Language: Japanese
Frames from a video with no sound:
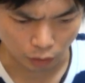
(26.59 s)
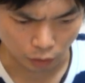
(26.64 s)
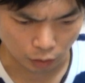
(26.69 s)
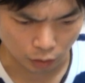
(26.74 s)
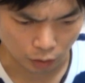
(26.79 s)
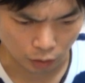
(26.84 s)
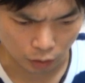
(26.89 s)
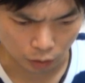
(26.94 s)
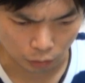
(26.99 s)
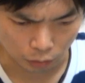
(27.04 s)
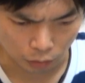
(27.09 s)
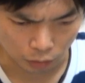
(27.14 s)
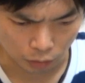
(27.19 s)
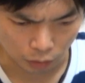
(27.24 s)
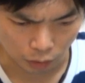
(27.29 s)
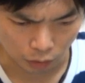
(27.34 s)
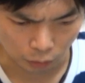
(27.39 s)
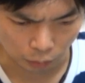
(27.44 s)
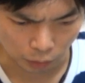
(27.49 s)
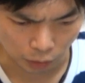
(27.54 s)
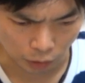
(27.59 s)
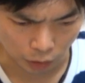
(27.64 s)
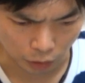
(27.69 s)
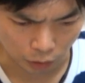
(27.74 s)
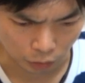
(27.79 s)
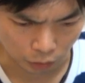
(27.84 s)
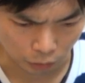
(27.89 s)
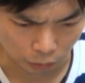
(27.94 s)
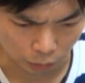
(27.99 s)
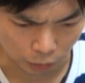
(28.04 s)
申請をしてみたい
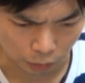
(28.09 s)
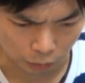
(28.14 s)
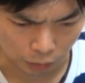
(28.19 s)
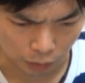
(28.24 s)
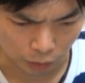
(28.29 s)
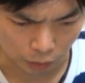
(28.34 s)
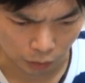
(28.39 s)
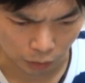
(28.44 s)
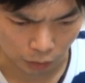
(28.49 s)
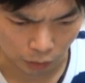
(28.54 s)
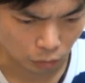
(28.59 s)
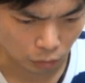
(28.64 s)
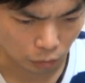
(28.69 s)
と思いますね。